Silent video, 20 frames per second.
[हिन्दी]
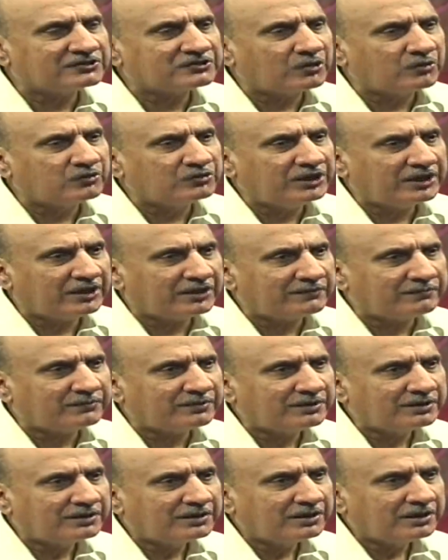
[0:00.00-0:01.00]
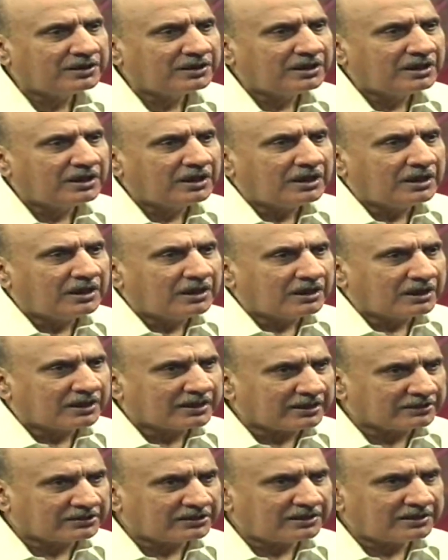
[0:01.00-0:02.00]
सऊदी अरब
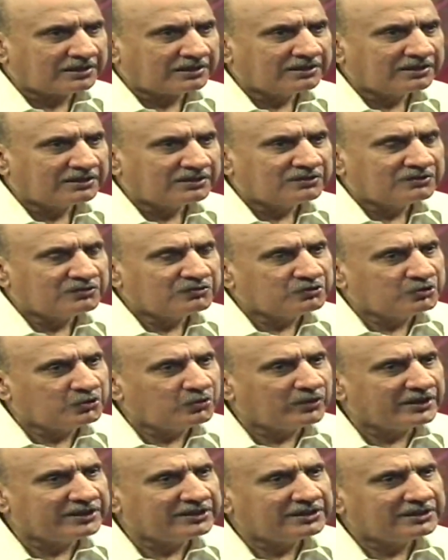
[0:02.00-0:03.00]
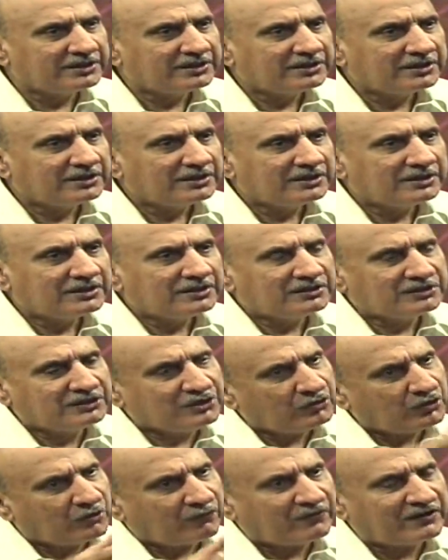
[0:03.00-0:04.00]
कतर यू
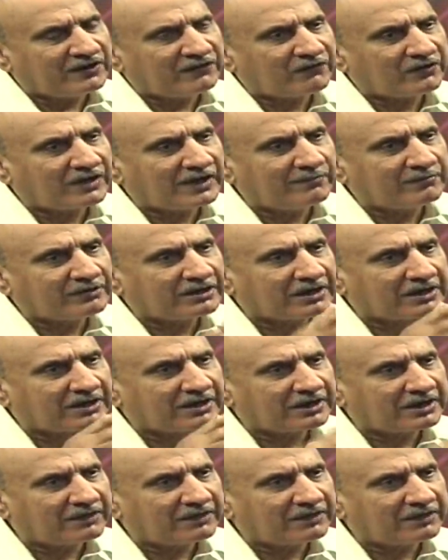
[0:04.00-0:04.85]
तीनों फंड फ्राहम कर रहे हैं कि